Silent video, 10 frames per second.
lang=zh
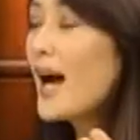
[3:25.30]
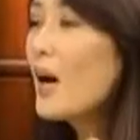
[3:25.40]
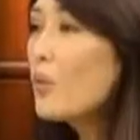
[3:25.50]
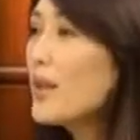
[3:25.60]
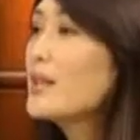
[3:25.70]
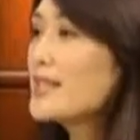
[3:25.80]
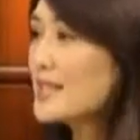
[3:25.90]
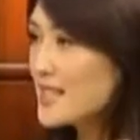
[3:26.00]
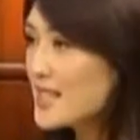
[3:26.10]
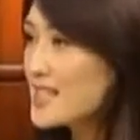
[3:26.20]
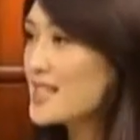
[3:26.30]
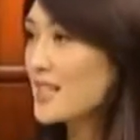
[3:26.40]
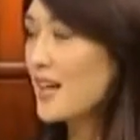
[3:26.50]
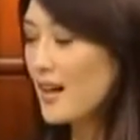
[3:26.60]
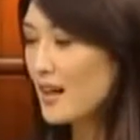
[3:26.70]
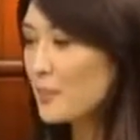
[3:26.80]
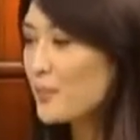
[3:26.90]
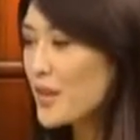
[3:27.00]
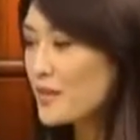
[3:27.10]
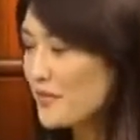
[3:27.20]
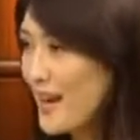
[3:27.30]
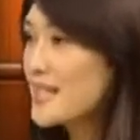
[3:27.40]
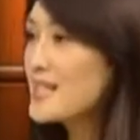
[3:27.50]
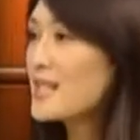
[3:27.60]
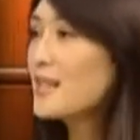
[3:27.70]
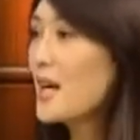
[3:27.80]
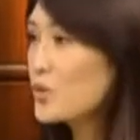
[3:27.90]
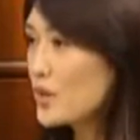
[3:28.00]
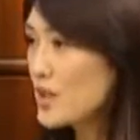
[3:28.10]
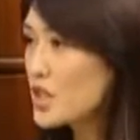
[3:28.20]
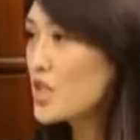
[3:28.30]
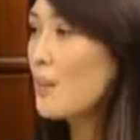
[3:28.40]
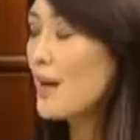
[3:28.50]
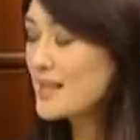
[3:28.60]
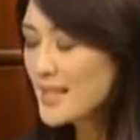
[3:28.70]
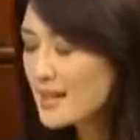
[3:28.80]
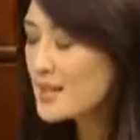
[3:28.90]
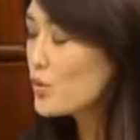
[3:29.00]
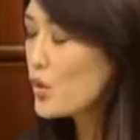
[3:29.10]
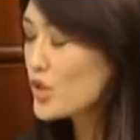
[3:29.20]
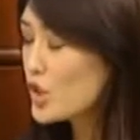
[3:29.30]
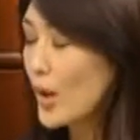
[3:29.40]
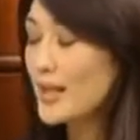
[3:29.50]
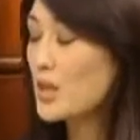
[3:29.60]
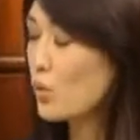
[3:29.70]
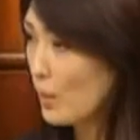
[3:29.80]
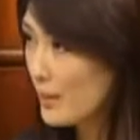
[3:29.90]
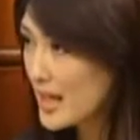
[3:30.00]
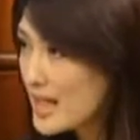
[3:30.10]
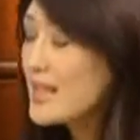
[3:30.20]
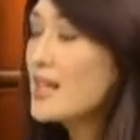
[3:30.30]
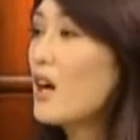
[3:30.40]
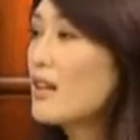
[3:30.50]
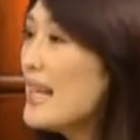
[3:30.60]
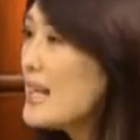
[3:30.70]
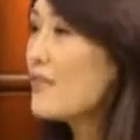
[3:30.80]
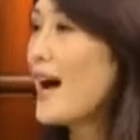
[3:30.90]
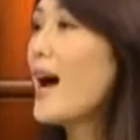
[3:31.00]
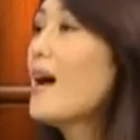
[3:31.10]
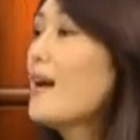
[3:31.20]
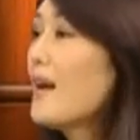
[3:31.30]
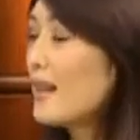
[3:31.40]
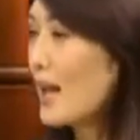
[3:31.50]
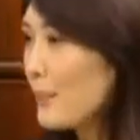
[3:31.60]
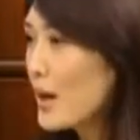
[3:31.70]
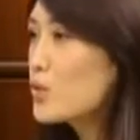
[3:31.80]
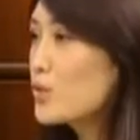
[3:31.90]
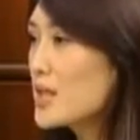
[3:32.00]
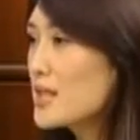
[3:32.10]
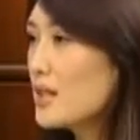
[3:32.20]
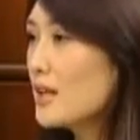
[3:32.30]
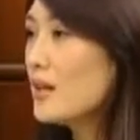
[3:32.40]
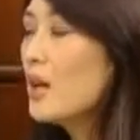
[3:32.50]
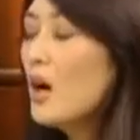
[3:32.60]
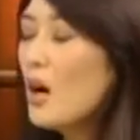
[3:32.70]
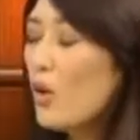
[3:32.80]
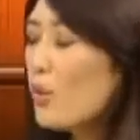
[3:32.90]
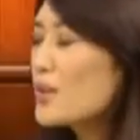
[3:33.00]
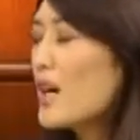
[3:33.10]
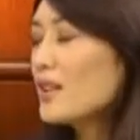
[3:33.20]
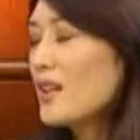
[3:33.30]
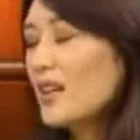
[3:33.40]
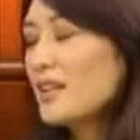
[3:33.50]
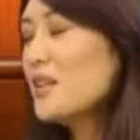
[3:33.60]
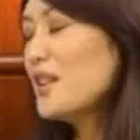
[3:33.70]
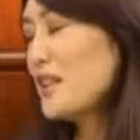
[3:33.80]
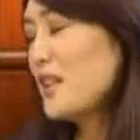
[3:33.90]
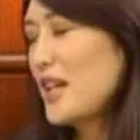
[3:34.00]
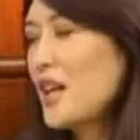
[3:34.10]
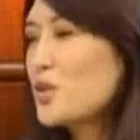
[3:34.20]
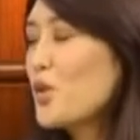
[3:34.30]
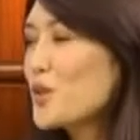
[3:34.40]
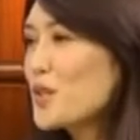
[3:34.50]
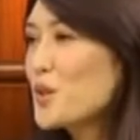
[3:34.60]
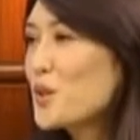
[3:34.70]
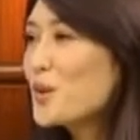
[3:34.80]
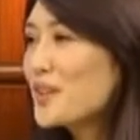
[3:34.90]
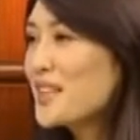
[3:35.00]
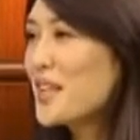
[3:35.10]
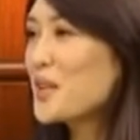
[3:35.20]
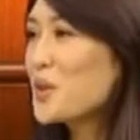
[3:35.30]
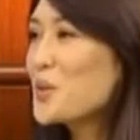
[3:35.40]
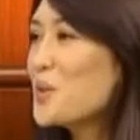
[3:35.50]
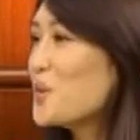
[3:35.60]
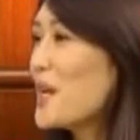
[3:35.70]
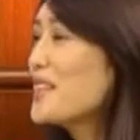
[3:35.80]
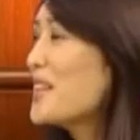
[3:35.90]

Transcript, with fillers: 他为了这些事情而。烦心，他说：“你知道吗？这样子的弱势团体，我们一定要立法来帮助这些人。”我不晓得，可能你你可以说我是那个女